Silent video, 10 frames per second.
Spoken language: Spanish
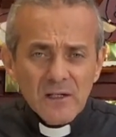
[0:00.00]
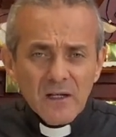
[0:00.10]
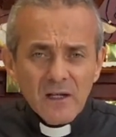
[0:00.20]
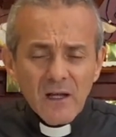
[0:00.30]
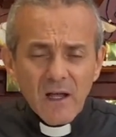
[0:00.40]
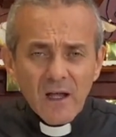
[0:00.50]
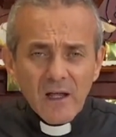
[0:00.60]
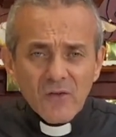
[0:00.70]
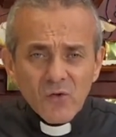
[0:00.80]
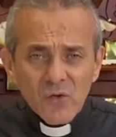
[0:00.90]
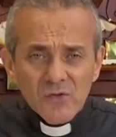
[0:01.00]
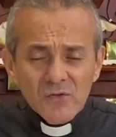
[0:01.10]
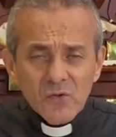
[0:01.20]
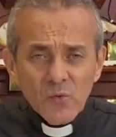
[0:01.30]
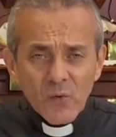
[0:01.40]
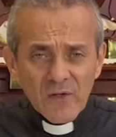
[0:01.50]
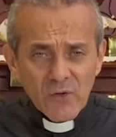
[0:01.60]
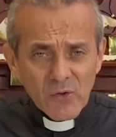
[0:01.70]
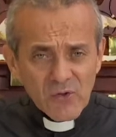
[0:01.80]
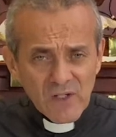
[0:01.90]
que son
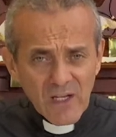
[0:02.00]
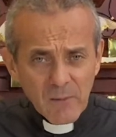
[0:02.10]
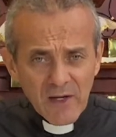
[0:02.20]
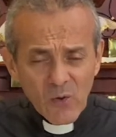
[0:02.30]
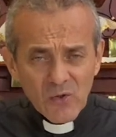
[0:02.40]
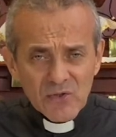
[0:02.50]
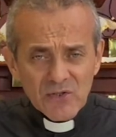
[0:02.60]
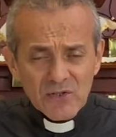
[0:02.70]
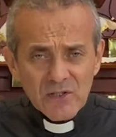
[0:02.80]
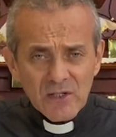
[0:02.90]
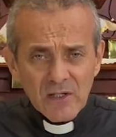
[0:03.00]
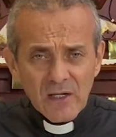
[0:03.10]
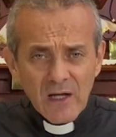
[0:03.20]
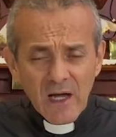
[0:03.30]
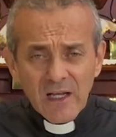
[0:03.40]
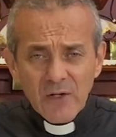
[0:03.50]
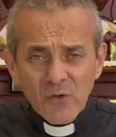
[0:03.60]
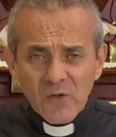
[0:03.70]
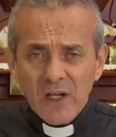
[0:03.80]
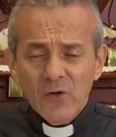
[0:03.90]
nuestros enemigos,
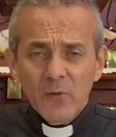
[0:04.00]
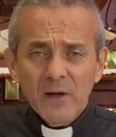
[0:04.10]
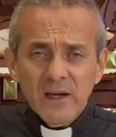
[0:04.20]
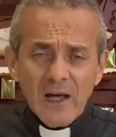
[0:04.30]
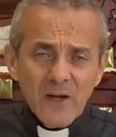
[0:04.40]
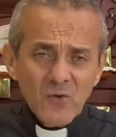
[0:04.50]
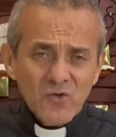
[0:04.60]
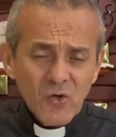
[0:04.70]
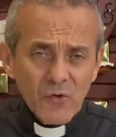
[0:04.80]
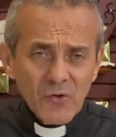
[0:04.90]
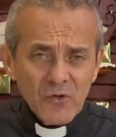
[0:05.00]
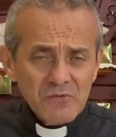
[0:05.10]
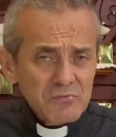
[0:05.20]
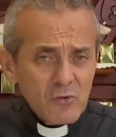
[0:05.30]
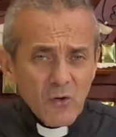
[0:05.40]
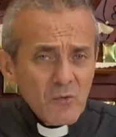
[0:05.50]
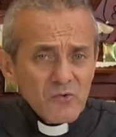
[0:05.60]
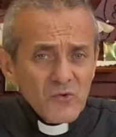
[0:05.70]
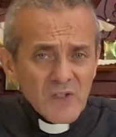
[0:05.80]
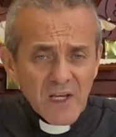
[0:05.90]
aquellos que nos ven a nosotros como
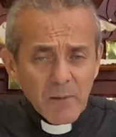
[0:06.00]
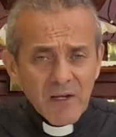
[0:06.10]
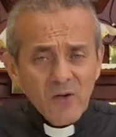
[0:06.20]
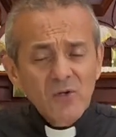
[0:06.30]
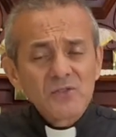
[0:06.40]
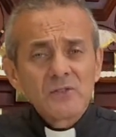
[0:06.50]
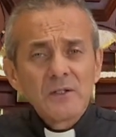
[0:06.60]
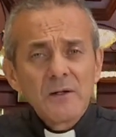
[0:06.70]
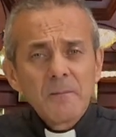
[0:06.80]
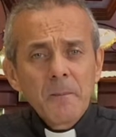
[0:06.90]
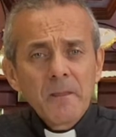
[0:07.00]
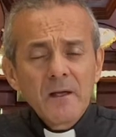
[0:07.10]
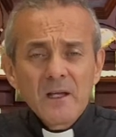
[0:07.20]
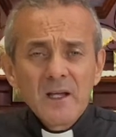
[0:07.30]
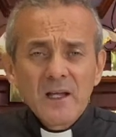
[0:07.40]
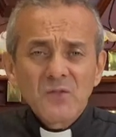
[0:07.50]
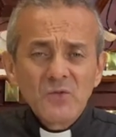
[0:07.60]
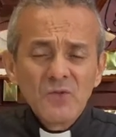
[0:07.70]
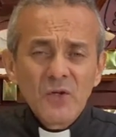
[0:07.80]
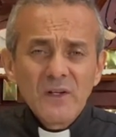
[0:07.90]
sus enemigos. Y
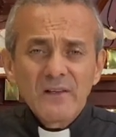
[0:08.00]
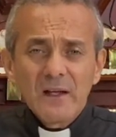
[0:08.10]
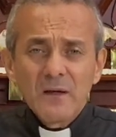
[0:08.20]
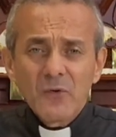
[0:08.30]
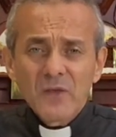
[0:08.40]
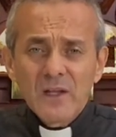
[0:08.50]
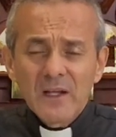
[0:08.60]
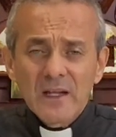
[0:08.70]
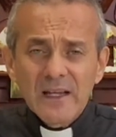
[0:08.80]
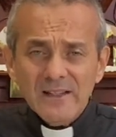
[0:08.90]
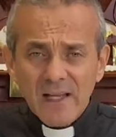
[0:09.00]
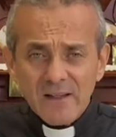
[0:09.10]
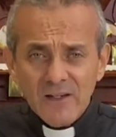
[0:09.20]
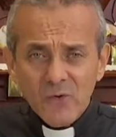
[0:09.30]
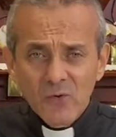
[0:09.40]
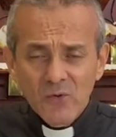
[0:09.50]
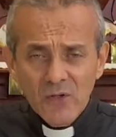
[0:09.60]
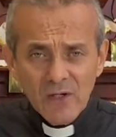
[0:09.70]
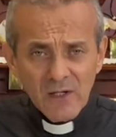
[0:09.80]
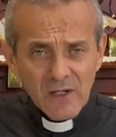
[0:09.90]
Jesús nos dice que debemos tener esa actitud
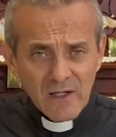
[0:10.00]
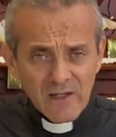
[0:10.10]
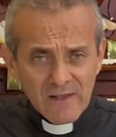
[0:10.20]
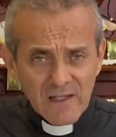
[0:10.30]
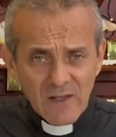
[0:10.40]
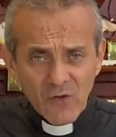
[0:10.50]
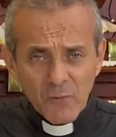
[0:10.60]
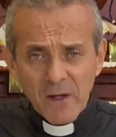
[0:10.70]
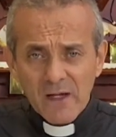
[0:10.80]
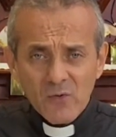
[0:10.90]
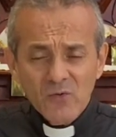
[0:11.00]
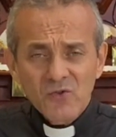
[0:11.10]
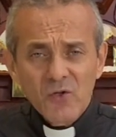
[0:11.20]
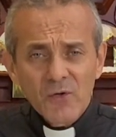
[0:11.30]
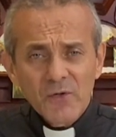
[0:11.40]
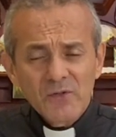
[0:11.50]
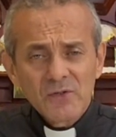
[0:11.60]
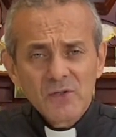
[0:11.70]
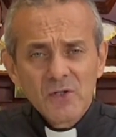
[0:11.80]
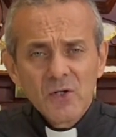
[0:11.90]
que tiene Dios para con nosotros,
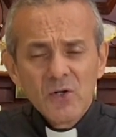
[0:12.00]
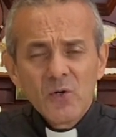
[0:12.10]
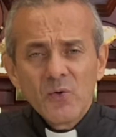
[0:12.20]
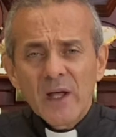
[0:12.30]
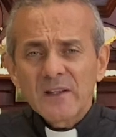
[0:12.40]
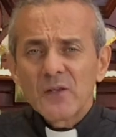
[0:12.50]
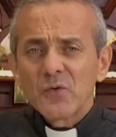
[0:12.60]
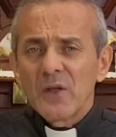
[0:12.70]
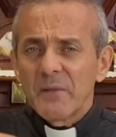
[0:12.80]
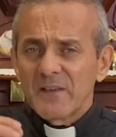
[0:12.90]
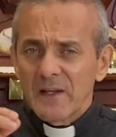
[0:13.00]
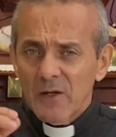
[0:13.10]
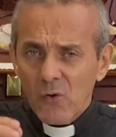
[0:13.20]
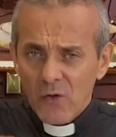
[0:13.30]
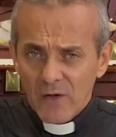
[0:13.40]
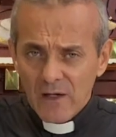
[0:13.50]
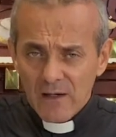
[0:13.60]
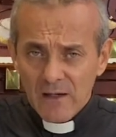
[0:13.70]
una actitud de misericordia.